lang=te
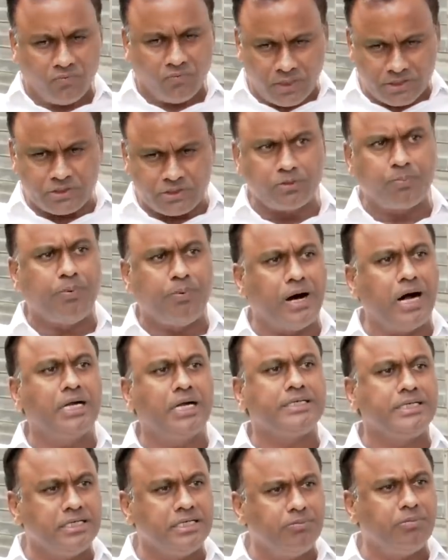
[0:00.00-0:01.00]
ఫస్ట్
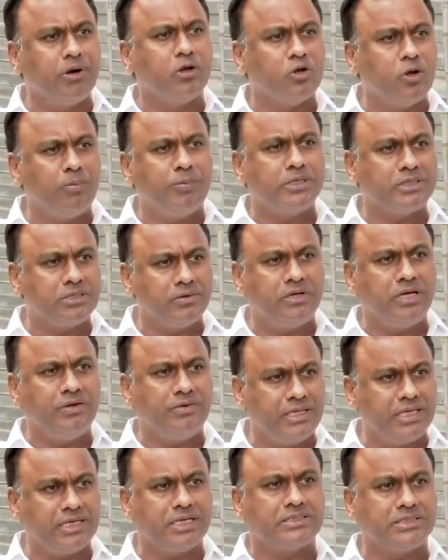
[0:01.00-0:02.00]
పార్టీని బలోపేతం ఏ
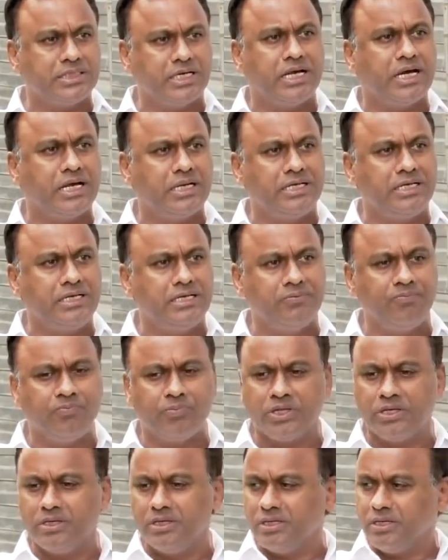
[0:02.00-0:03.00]
విధంగా చేయాలి
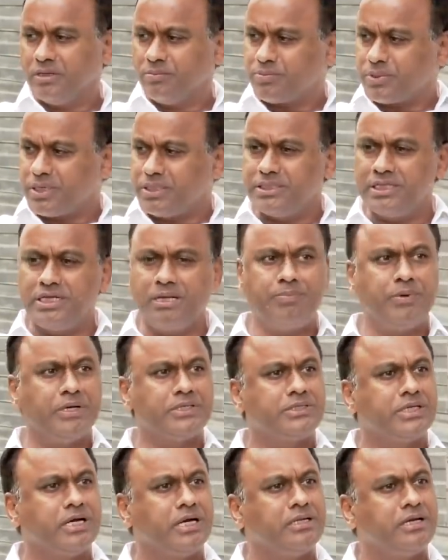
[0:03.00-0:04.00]
ప్రజల
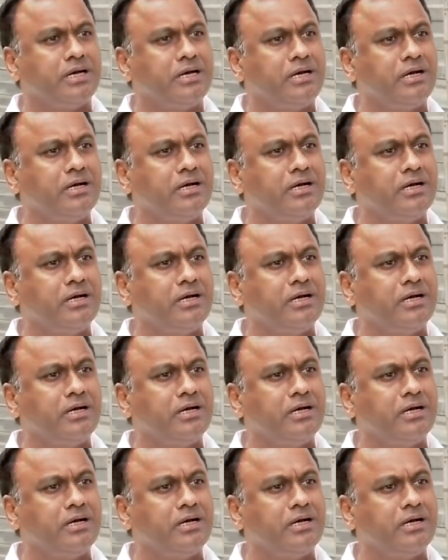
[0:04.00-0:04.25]
పక్షాన